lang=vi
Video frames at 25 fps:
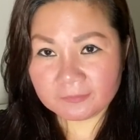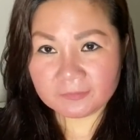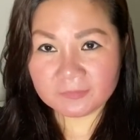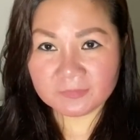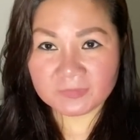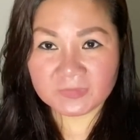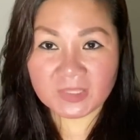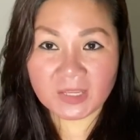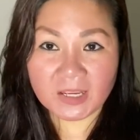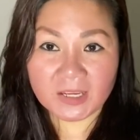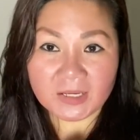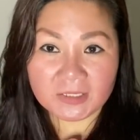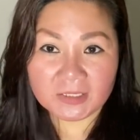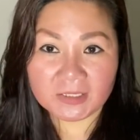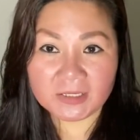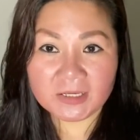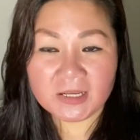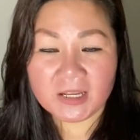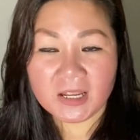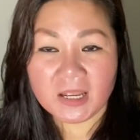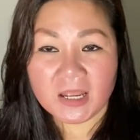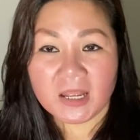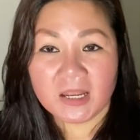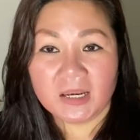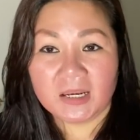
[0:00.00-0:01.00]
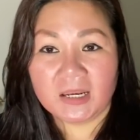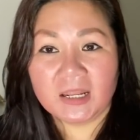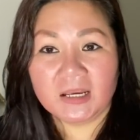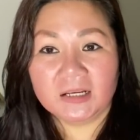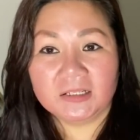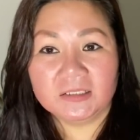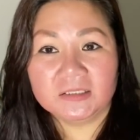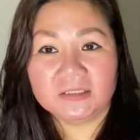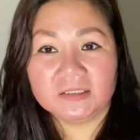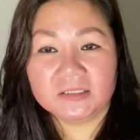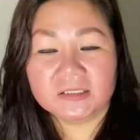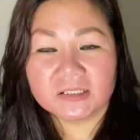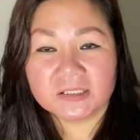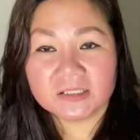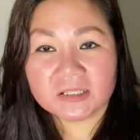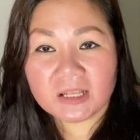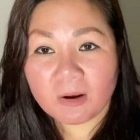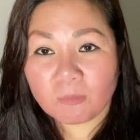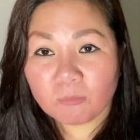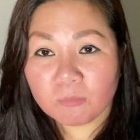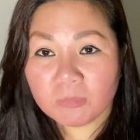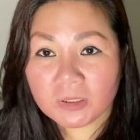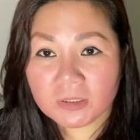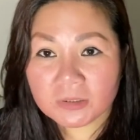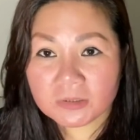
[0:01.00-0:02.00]
thị là người
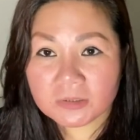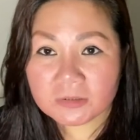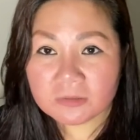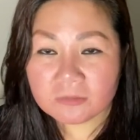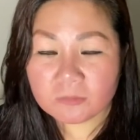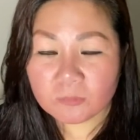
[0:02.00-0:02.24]
sống ở nước